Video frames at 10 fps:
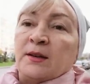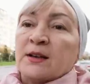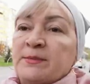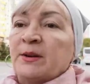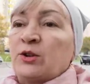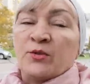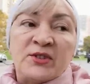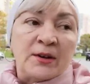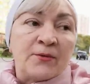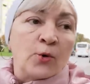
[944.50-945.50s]
я смотрю
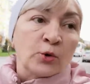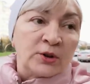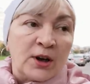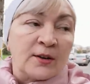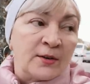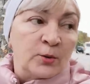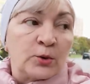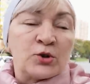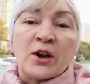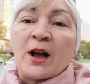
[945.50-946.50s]
все в куртках.
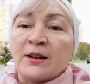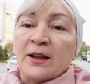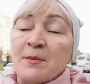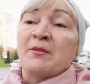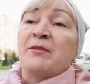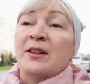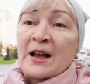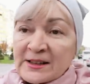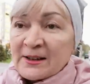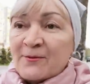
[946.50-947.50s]
Вот уже когда мы
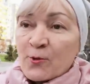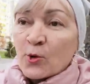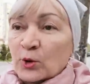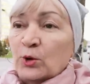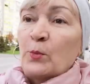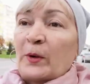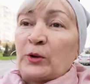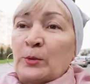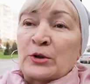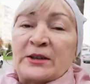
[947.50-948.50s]
влазим в куртку,
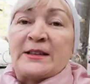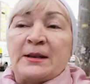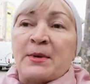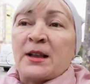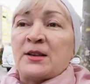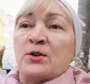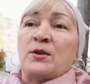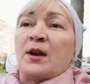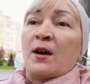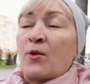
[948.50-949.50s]
потом уже снимать ее
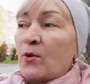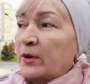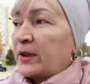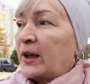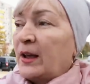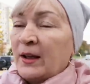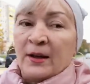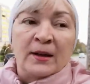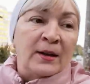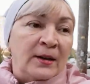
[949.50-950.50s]
неохота.
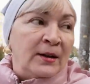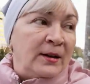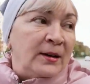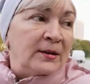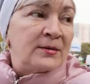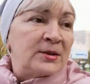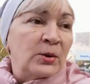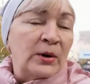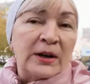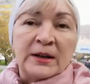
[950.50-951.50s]
И
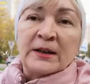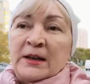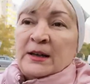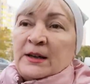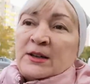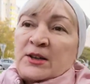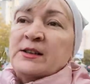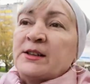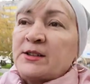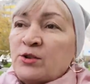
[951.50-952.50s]
все.
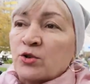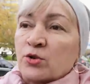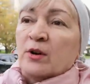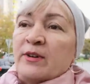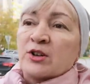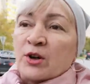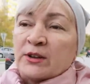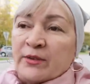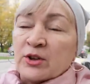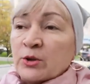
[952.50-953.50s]
Сейчас Настюшу
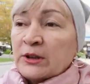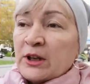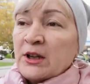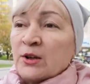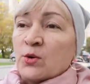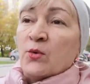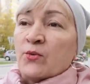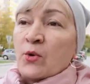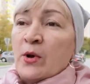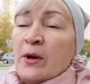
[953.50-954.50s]
отвожу на
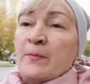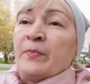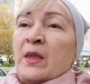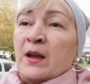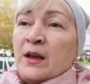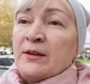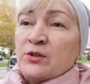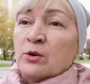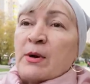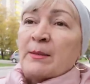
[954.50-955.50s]
тренировку. И
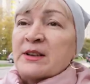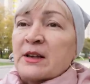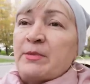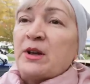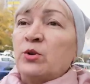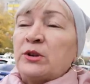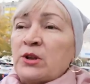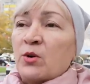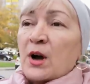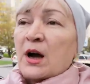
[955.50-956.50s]
все, мама заберет
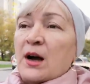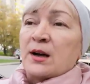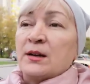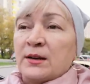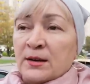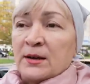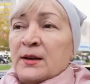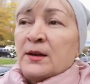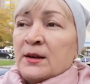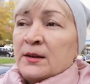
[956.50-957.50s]
ее. А
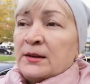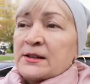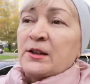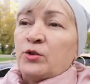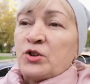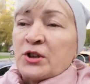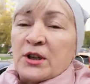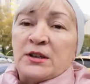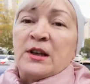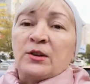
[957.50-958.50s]
на следующей
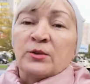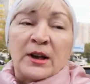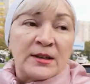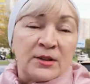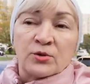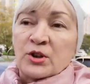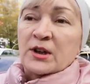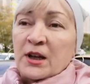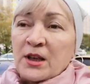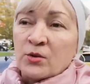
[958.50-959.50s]
неделе у Насти
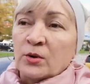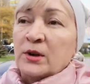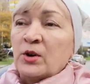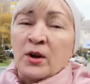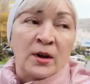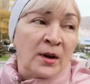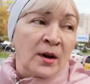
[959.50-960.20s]
уже каникулы.